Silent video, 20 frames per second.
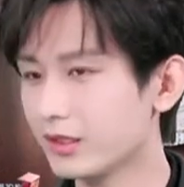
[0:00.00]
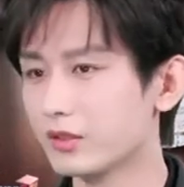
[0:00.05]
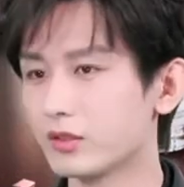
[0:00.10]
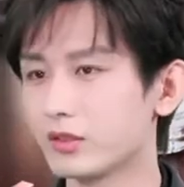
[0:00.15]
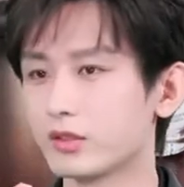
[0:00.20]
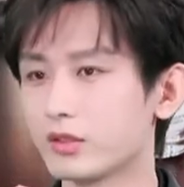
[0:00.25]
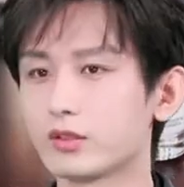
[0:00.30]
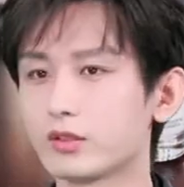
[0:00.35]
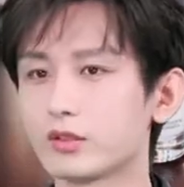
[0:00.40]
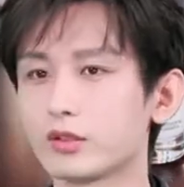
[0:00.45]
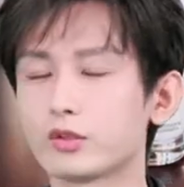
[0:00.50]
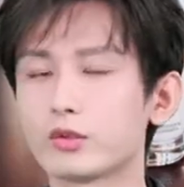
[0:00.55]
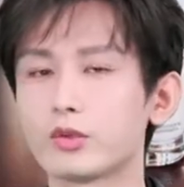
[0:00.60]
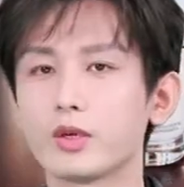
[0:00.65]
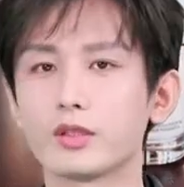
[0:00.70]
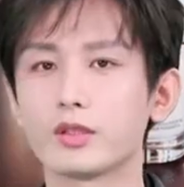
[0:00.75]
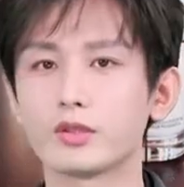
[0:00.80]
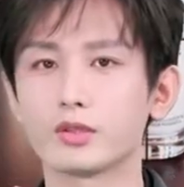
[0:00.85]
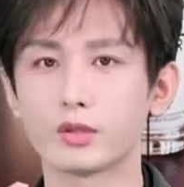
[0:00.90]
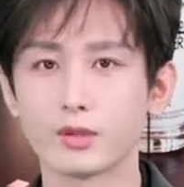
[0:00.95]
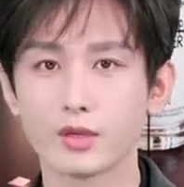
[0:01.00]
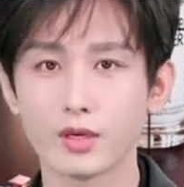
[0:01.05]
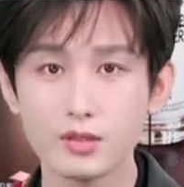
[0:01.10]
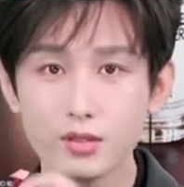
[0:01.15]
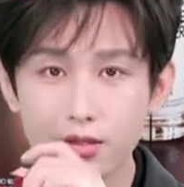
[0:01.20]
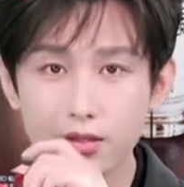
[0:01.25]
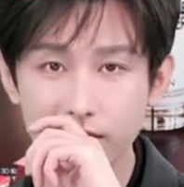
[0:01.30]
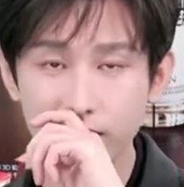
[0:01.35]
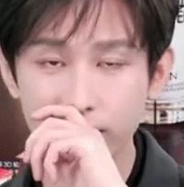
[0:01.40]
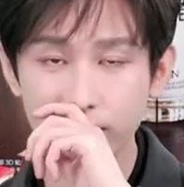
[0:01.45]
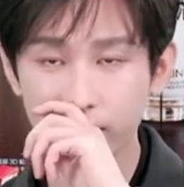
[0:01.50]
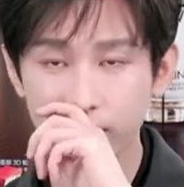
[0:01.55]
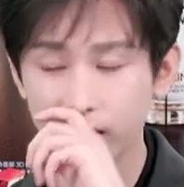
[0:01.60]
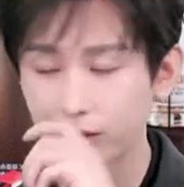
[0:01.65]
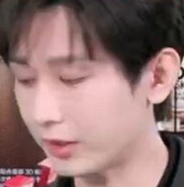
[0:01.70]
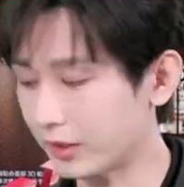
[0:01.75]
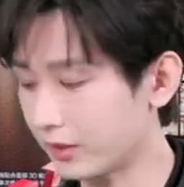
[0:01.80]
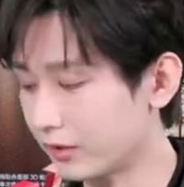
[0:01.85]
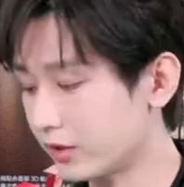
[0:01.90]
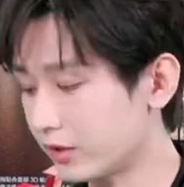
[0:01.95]
其实对，就是 N 色代
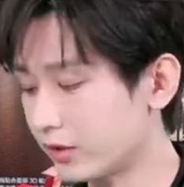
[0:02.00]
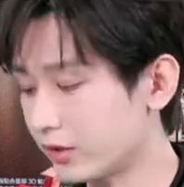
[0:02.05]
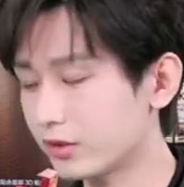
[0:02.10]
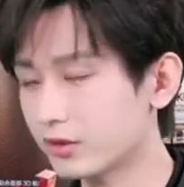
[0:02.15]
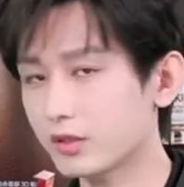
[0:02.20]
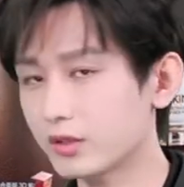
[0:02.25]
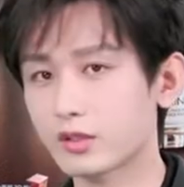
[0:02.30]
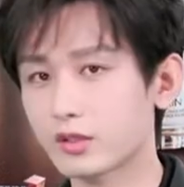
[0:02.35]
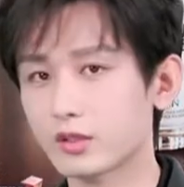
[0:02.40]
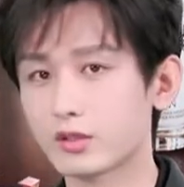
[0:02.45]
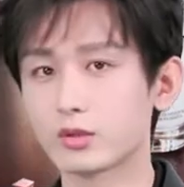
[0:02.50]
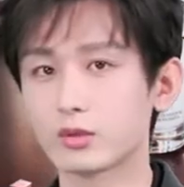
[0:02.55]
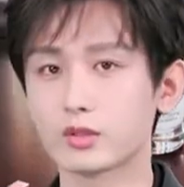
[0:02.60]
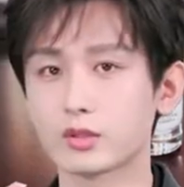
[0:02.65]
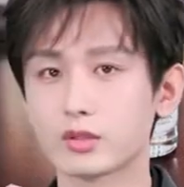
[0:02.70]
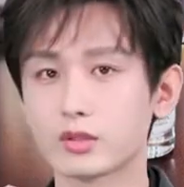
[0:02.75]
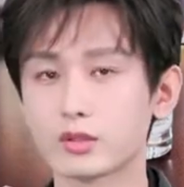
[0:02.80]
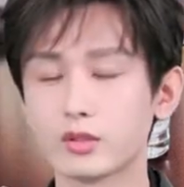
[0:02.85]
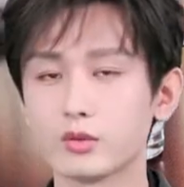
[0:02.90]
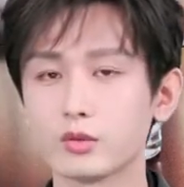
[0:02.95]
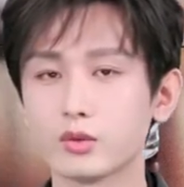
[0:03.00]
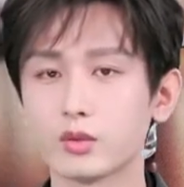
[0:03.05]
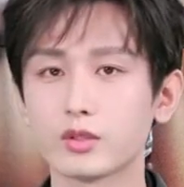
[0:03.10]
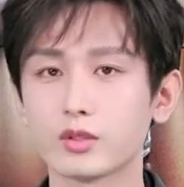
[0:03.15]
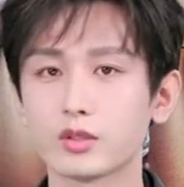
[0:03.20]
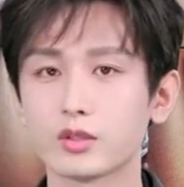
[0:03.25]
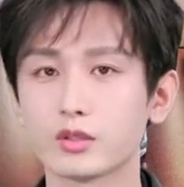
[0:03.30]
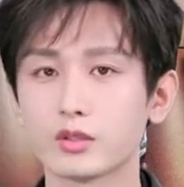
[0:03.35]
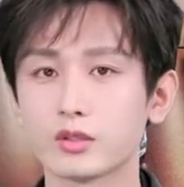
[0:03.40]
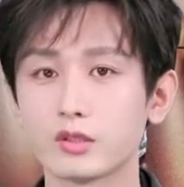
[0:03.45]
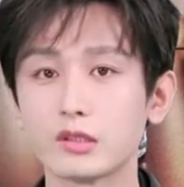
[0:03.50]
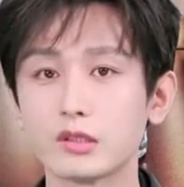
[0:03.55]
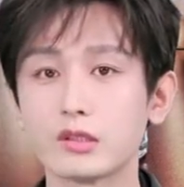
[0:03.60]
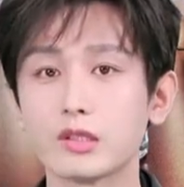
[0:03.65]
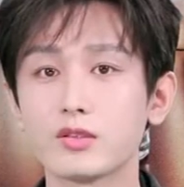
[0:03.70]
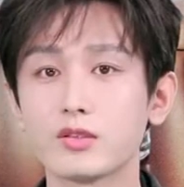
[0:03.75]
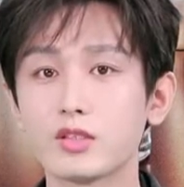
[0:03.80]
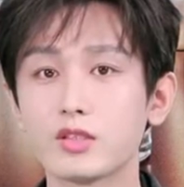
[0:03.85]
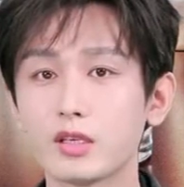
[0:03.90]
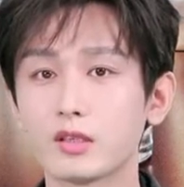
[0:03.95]
表，其实这个就是更多的是自然
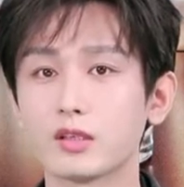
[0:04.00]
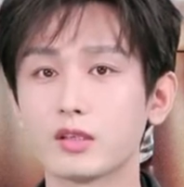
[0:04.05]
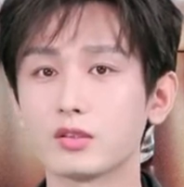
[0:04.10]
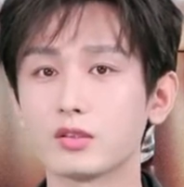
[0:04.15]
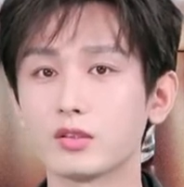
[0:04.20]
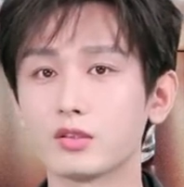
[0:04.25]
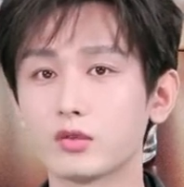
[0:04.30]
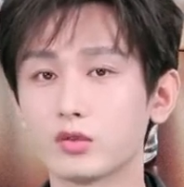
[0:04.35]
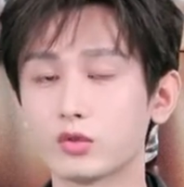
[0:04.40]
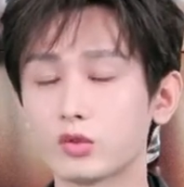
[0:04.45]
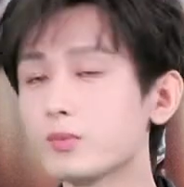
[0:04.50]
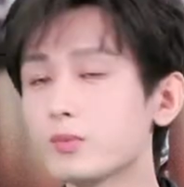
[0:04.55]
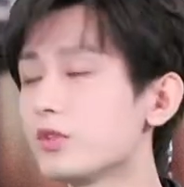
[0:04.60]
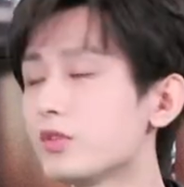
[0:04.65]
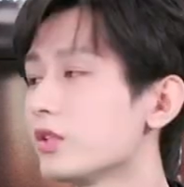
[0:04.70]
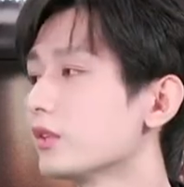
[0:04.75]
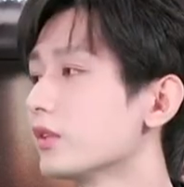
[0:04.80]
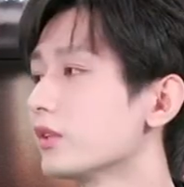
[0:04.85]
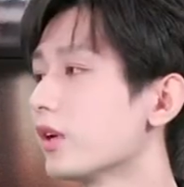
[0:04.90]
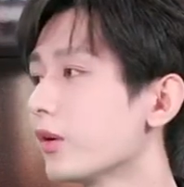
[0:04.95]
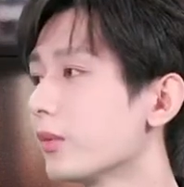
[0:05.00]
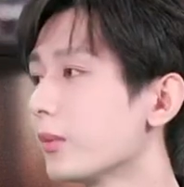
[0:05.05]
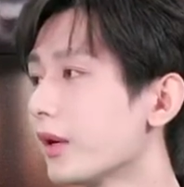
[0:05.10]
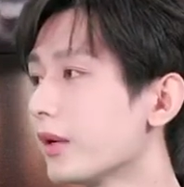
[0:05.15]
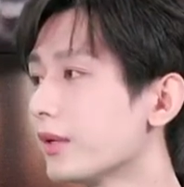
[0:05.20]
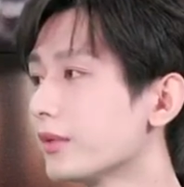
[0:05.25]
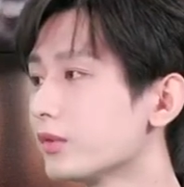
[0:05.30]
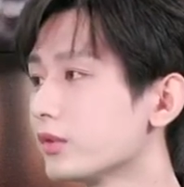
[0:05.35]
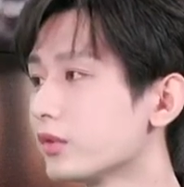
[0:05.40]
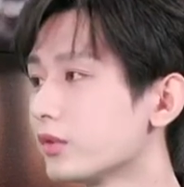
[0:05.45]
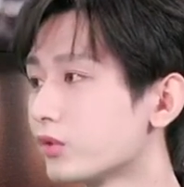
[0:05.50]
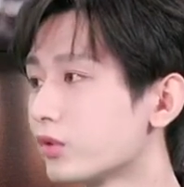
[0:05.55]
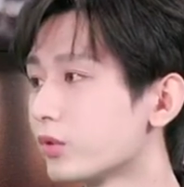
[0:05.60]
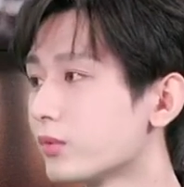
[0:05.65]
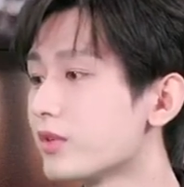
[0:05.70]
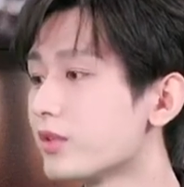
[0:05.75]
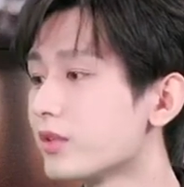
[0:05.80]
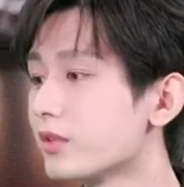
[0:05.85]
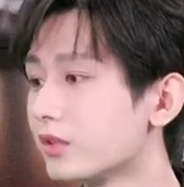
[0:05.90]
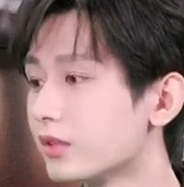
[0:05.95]
健康色，就是中性调，就中
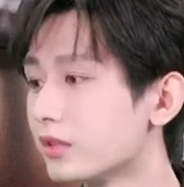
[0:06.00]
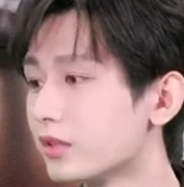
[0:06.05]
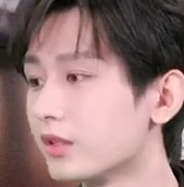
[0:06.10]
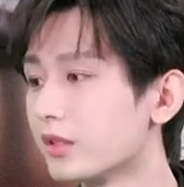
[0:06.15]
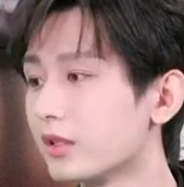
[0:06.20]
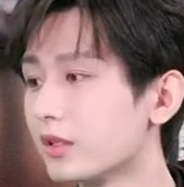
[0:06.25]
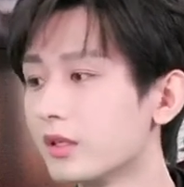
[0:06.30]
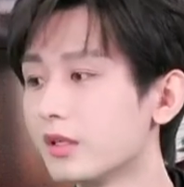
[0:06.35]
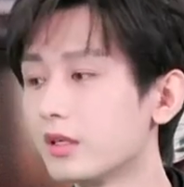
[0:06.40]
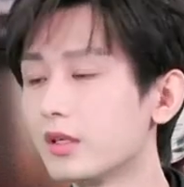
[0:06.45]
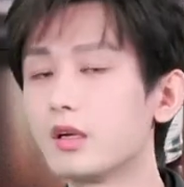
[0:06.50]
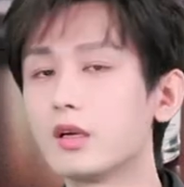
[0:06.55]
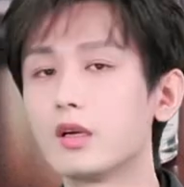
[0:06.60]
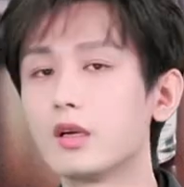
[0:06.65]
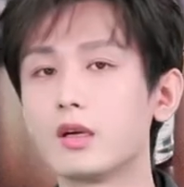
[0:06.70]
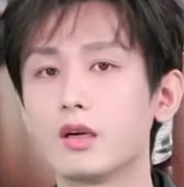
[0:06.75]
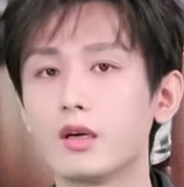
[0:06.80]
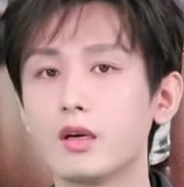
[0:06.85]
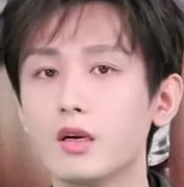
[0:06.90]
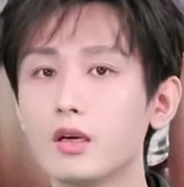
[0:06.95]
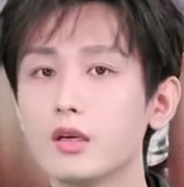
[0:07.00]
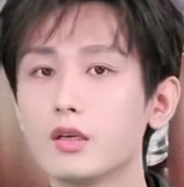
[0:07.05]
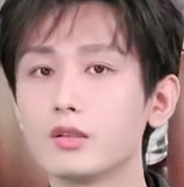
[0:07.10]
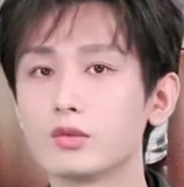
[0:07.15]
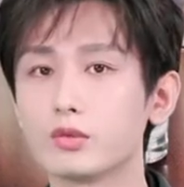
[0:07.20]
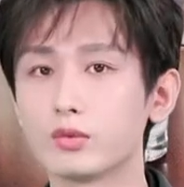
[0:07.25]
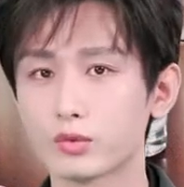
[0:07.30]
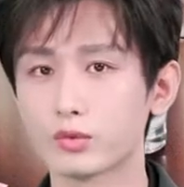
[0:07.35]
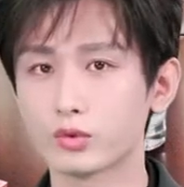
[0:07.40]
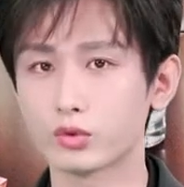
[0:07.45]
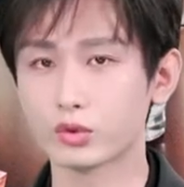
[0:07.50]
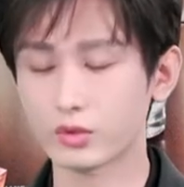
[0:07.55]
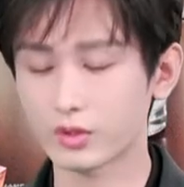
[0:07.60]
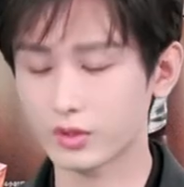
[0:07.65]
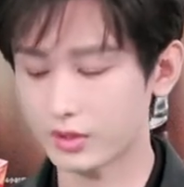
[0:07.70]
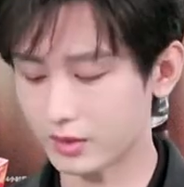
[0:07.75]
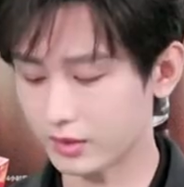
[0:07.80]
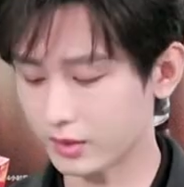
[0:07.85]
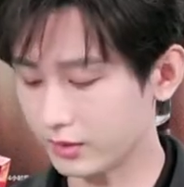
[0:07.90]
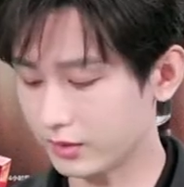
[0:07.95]
性色，啊，就是说
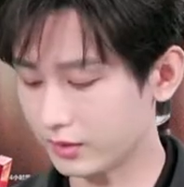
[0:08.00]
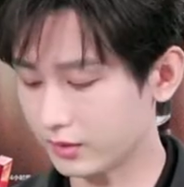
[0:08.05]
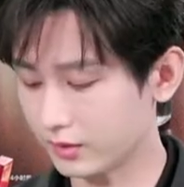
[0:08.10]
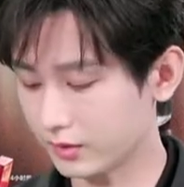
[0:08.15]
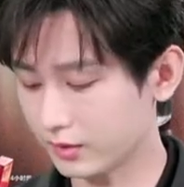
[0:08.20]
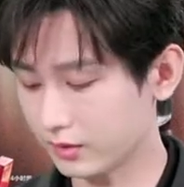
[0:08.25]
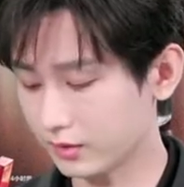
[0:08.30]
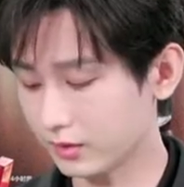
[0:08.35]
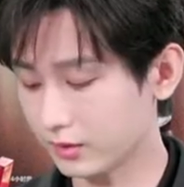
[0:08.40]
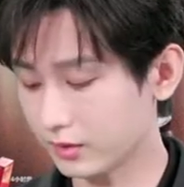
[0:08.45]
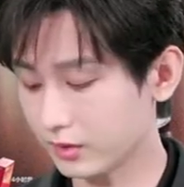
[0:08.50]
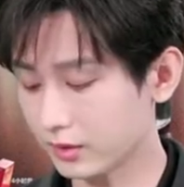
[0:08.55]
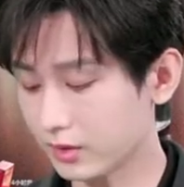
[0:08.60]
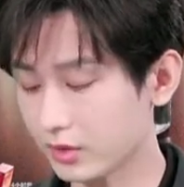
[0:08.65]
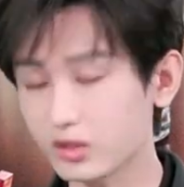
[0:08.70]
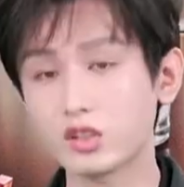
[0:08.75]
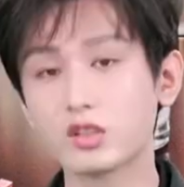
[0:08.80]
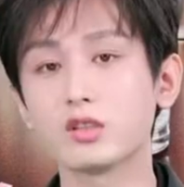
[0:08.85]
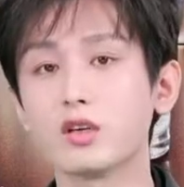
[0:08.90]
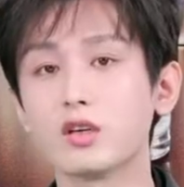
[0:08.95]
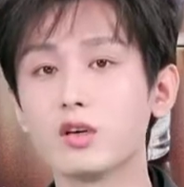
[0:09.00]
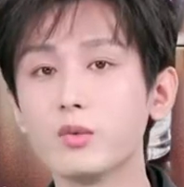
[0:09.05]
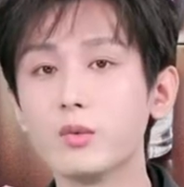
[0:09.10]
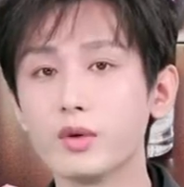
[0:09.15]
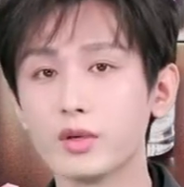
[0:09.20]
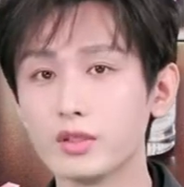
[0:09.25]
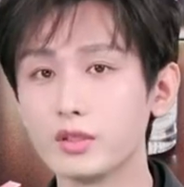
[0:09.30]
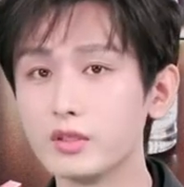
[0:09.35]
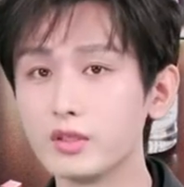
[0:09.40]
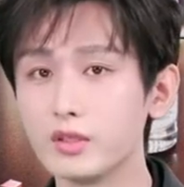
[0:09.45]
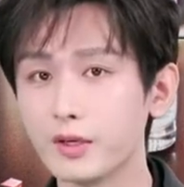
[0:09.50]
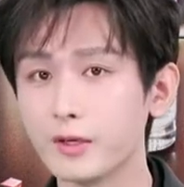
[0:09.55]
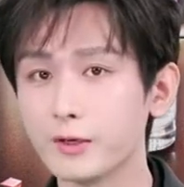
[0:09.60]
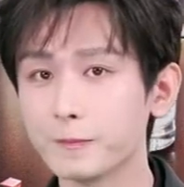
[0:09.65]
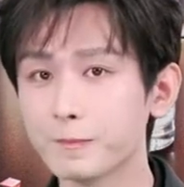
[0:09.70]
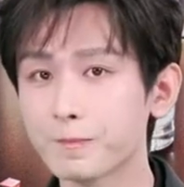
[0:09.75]
可能更适合我一点。